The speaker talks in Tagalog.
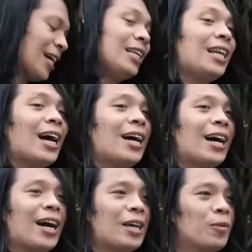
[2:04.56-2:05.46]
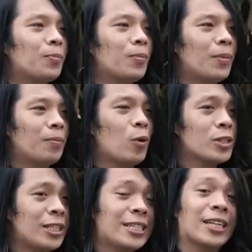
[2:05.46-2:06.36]
sa kanila ay
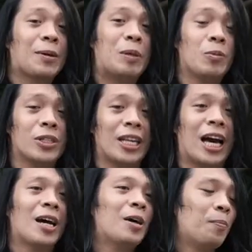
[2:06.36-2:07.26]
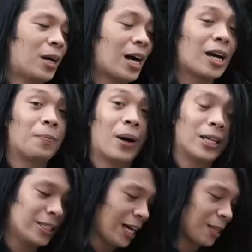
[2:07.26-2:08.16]
mostly sa gabi mo sila
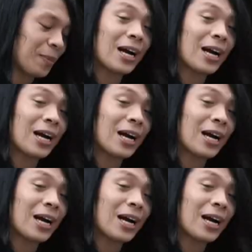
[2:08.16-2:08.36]
makakaband at